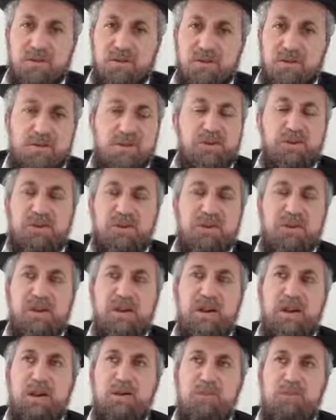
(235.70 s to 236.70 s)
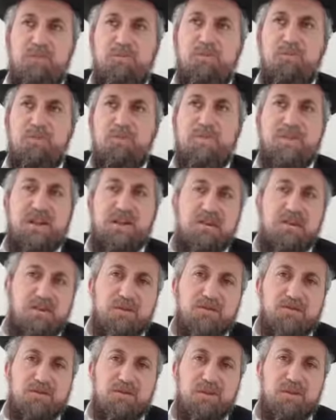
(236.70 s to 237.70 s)
ce qui dégrade le plus un
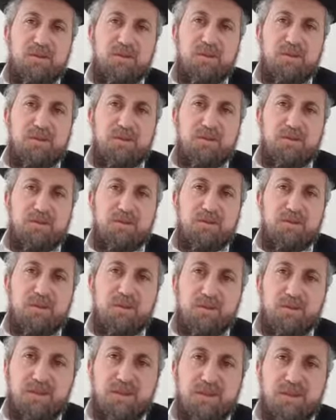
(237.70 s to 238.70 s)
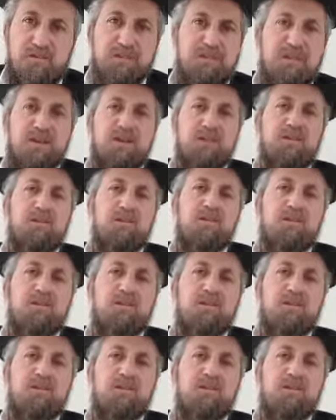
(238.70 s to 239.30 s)
homme dans sa vie,